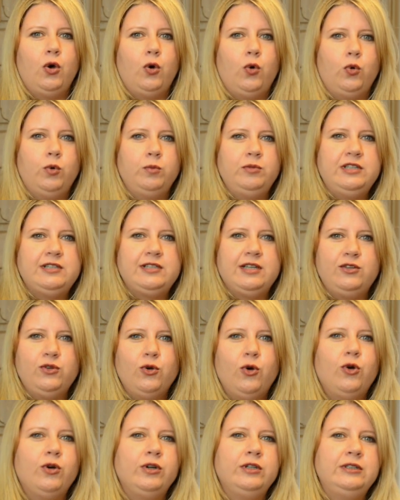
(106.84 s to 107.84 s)
Um die
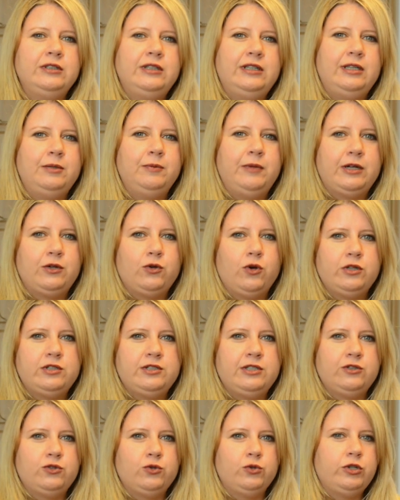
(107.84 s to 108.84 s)
Senioren in Bad
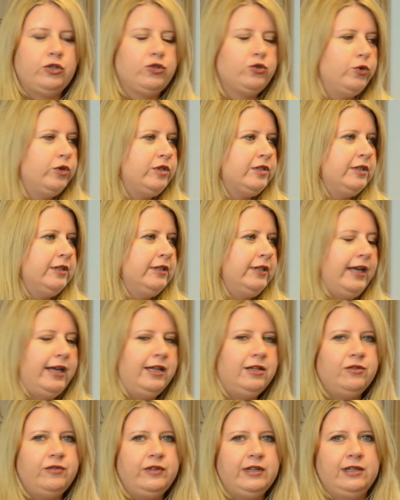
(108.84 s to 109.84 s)
Krotzing zu unterstützen,
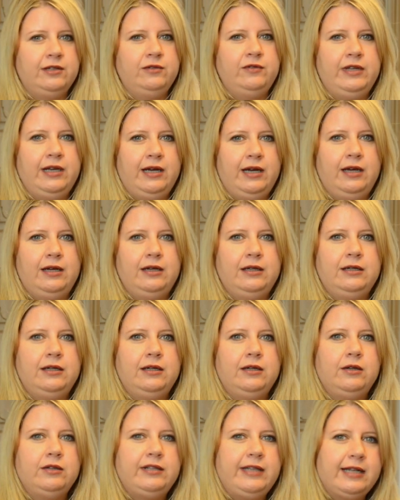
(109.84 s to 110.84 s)
entwickeln wir
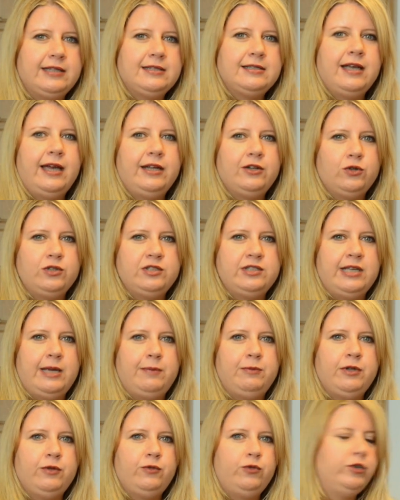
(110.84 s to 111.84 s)
derzeit
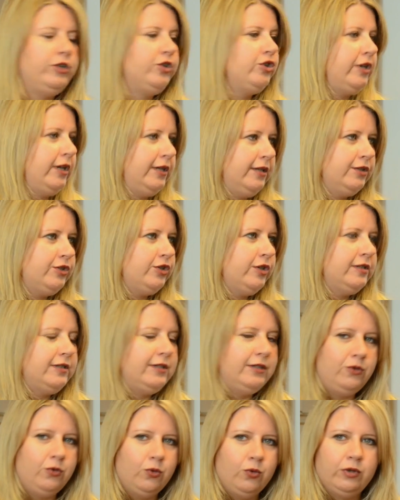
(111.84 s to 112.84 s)
Konzepte für die städtische
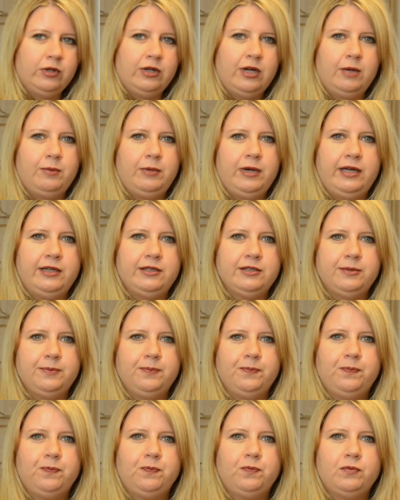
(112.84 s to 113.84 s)
Seniorenarbeit.
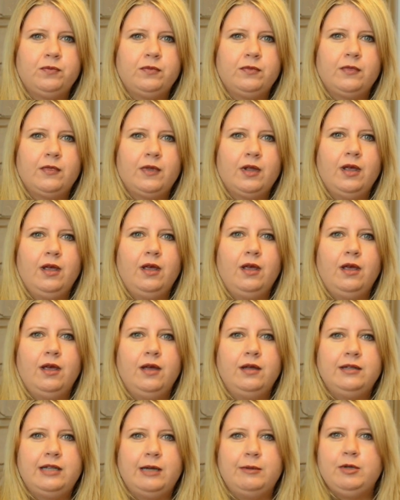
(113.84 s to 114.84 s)

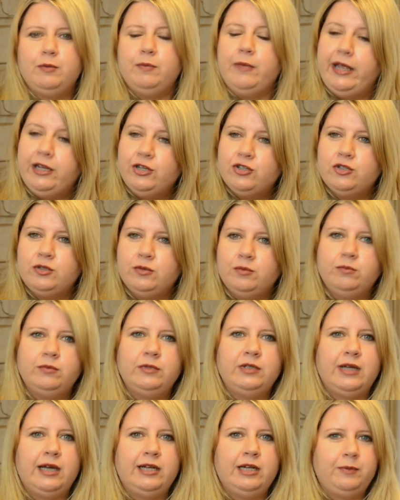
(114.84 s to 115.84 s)
Damit Menschen
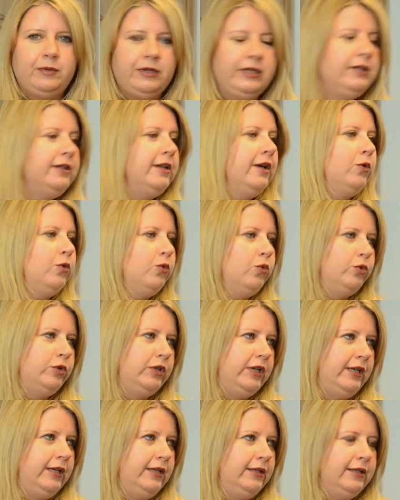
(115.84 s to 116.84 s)
mit einer Behinderung
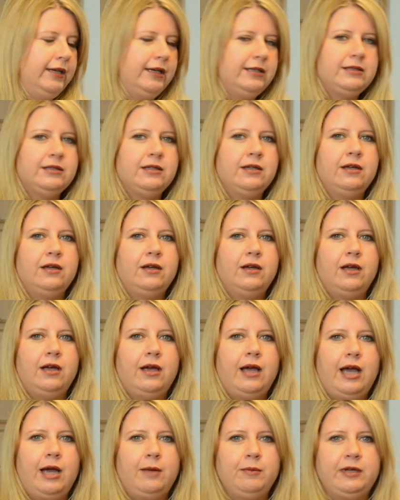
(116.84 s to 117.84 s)
ungehindert
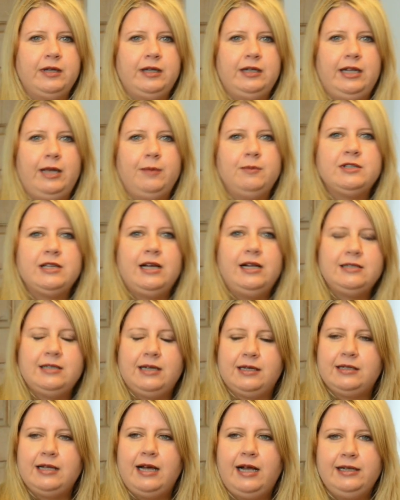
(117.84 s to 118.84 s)
am
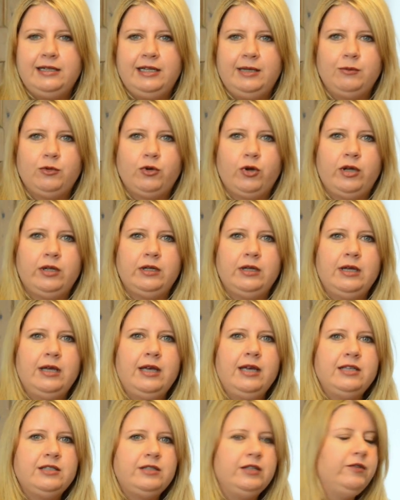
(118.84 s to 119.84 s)
Lebensalltag teilnehmen können,
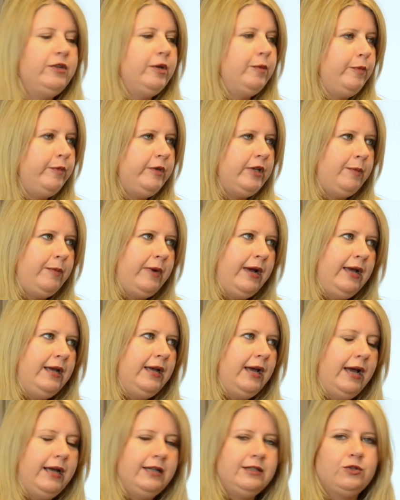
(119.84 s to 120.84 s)
sind wir
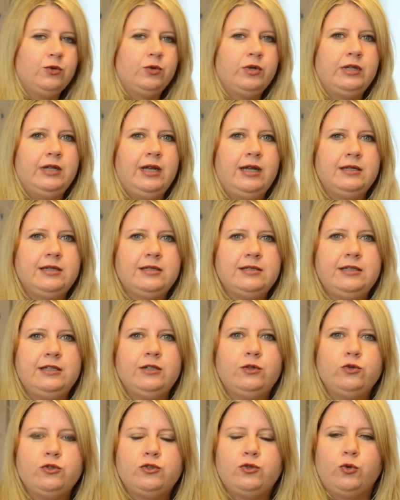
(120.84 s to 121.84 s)
dabei, ein sogenanntes
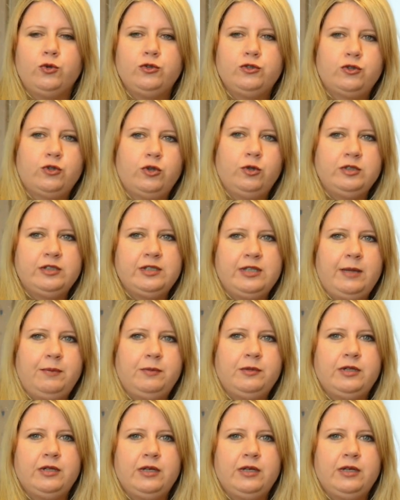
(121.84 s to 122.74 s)
Inklusionskonzept